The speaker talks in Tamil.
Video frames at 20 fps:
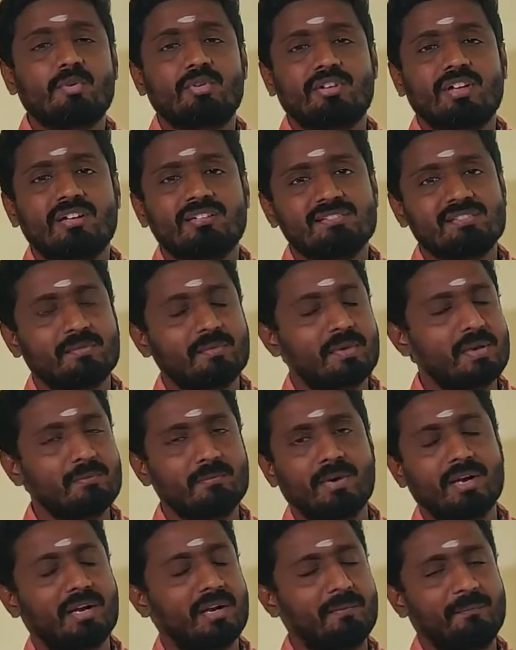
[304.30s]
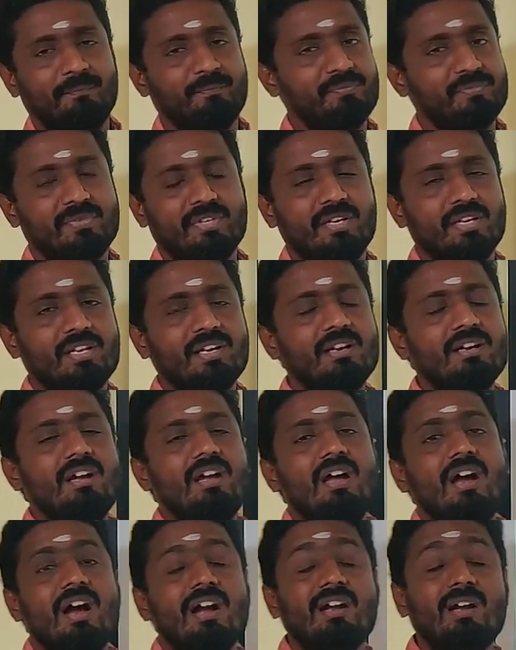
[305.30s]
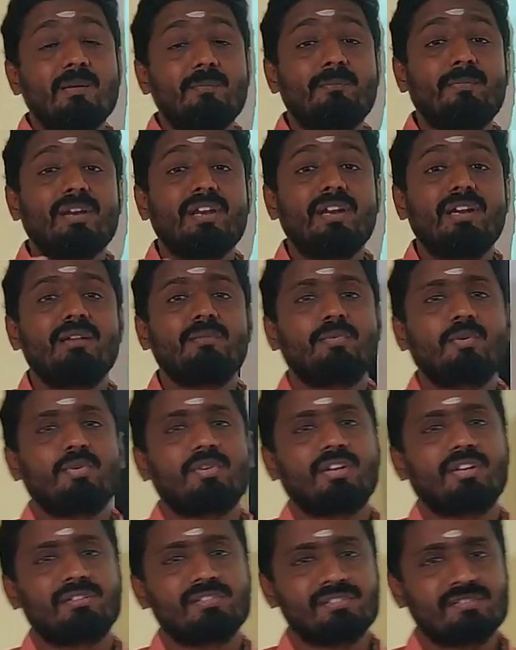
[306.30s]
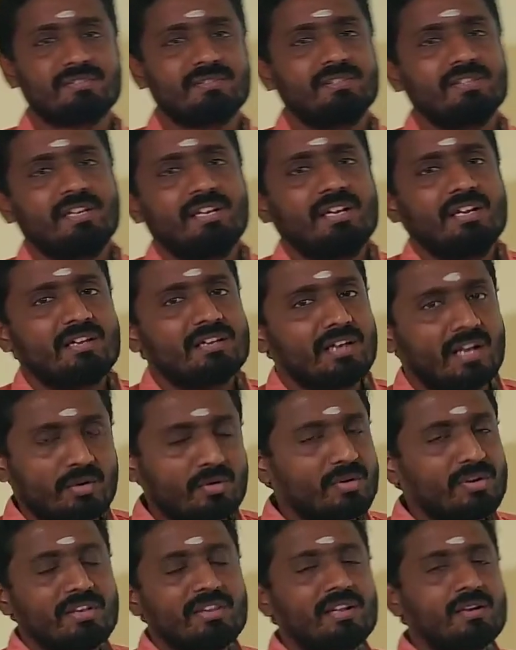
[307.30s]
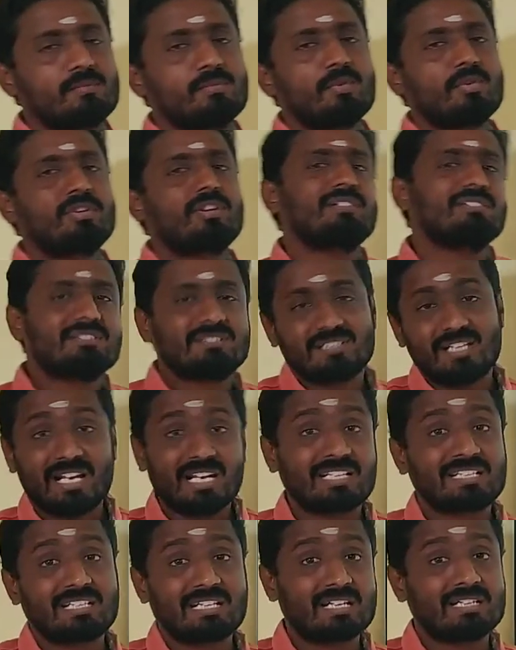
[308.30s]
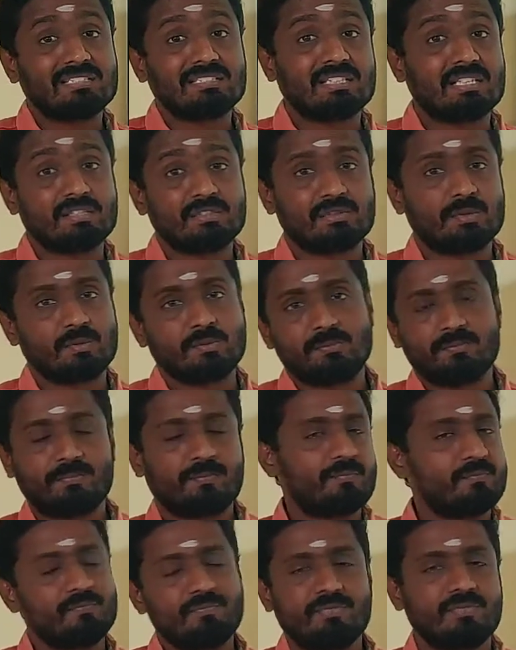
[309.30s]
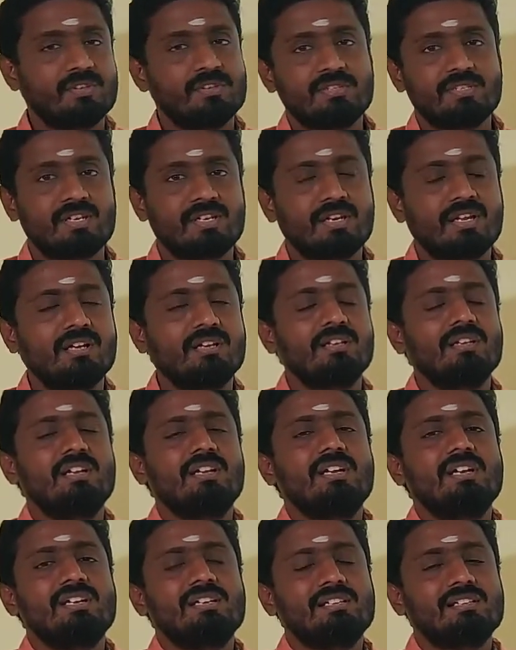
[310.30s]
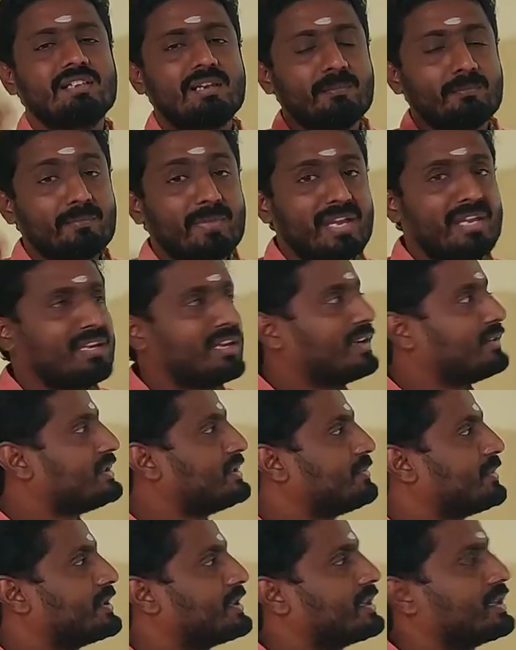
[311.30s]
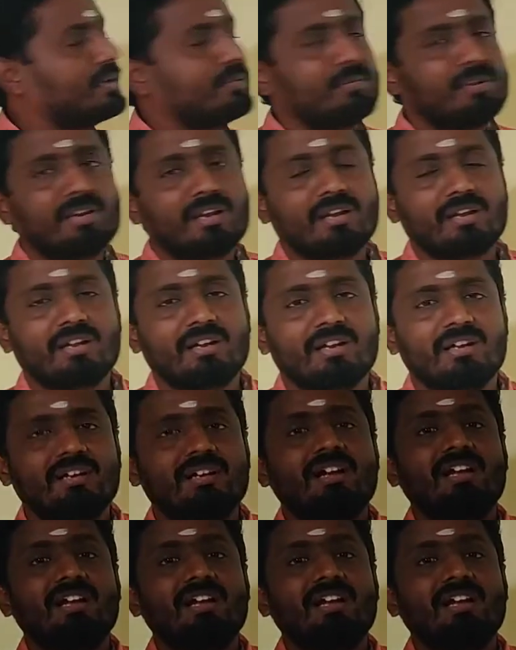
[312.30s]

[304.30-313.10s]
ப்ரோட்டான்ஸ் அப்படிம்பாங்க ரைட்டா அக்கம்பனைடு ப்ரோட்டான்ஸ் நாட் ஓன்லி தட் ப்ரோட்டான்ஸ் எலக்ட்ரான்ஸ் ஆல்சோ சரிங்களா இதில் மெயினாக வந்து பார்த்திங்க அப்படின்னாக்கா